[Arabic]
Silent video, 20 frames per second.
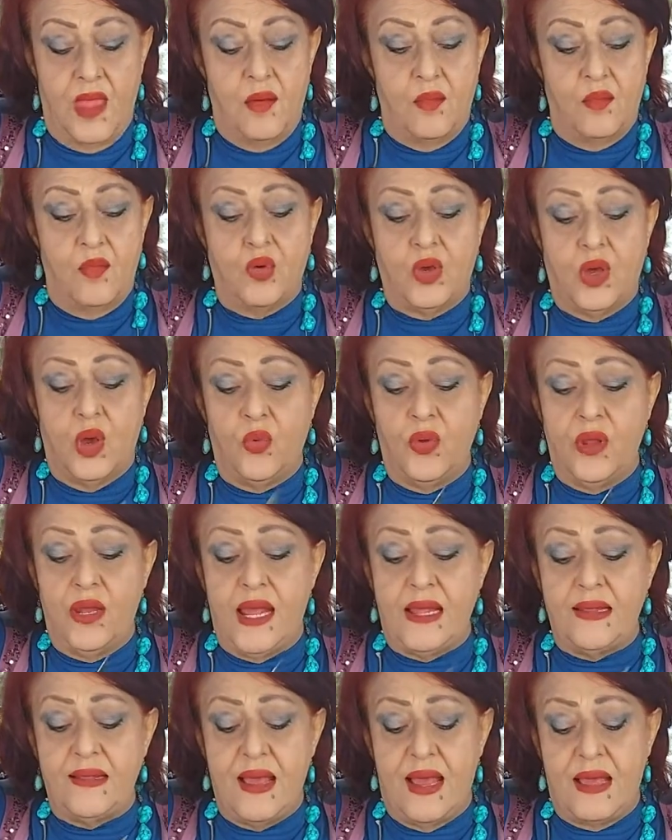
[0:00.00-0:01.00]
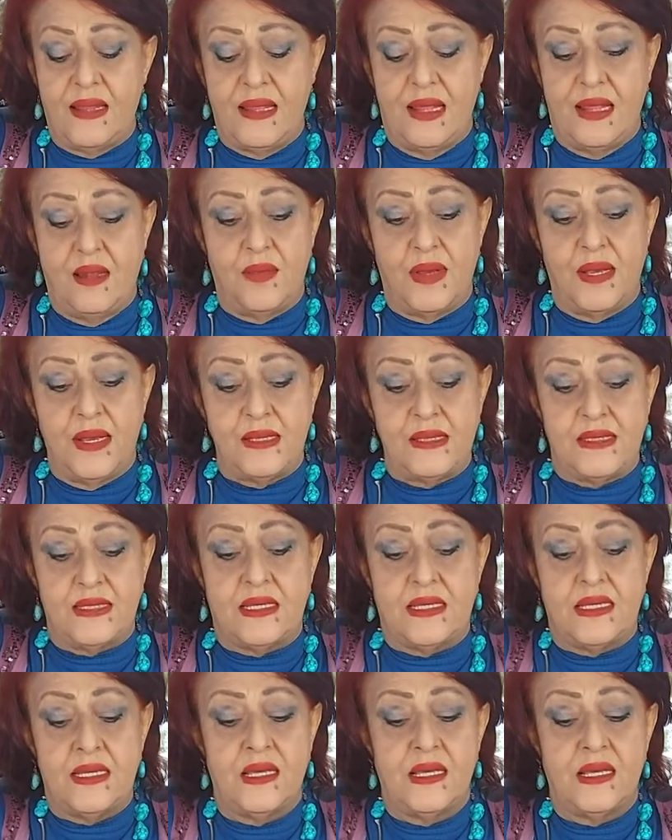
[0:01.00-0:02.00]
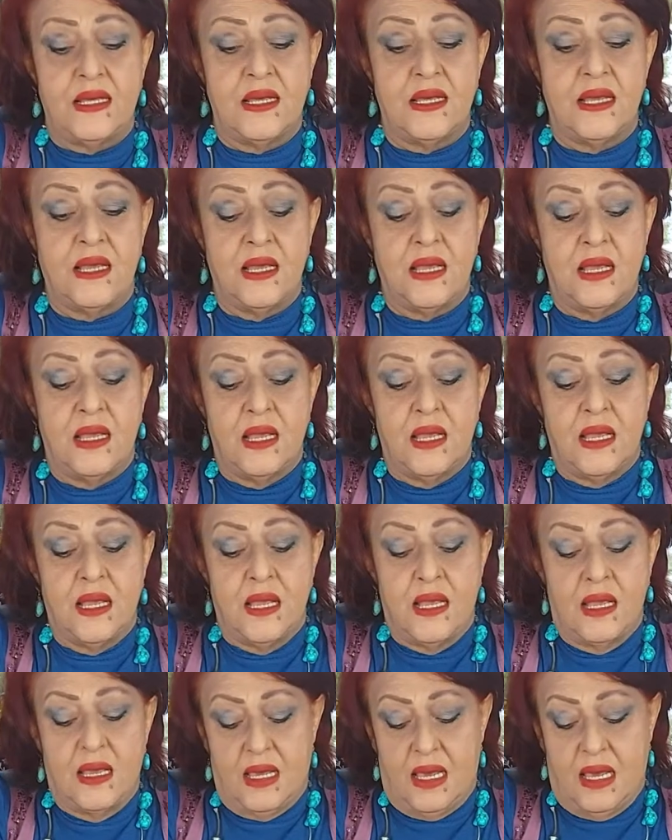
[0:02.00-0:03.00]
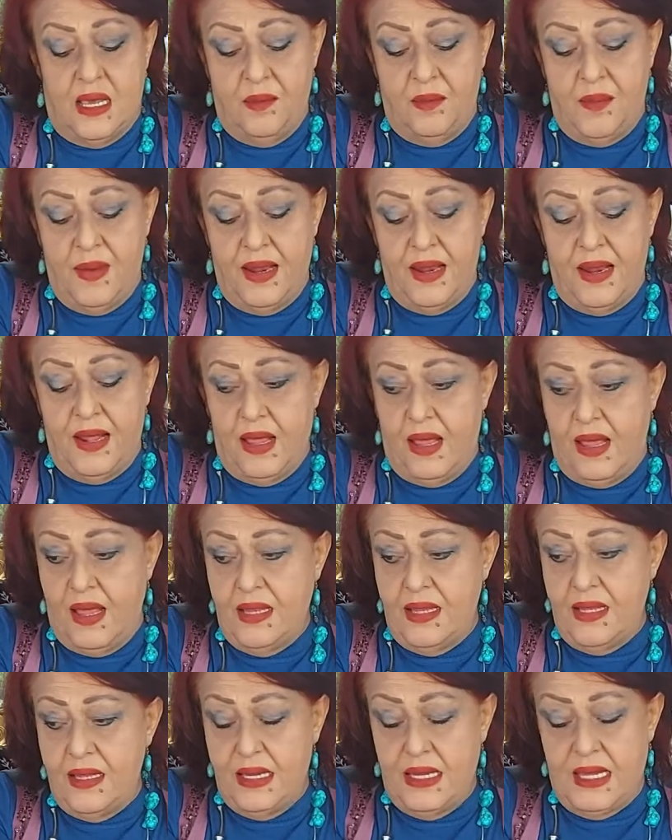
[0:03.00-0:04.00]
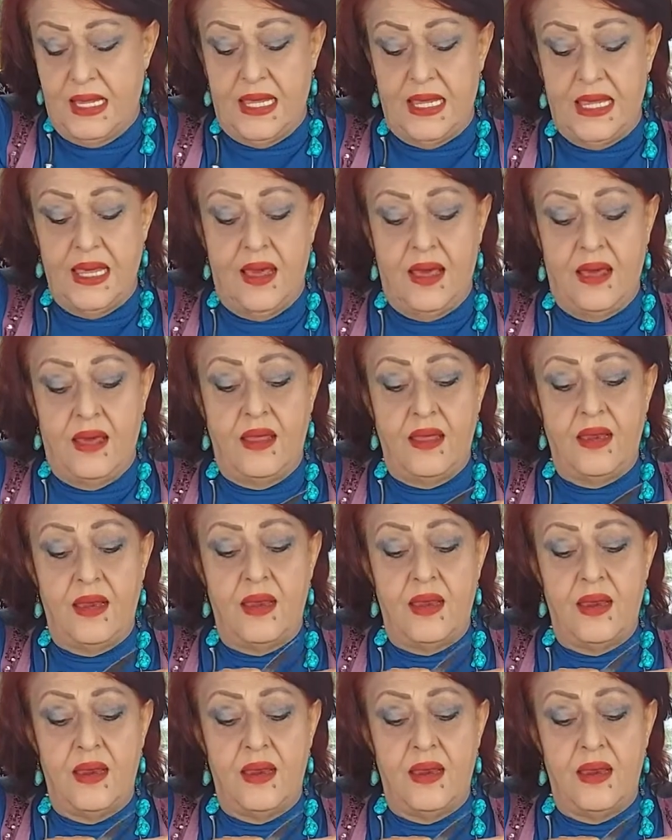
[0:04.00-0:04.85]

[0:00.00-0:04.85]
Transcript: مكونات هذا الماسك عبارة عن خيار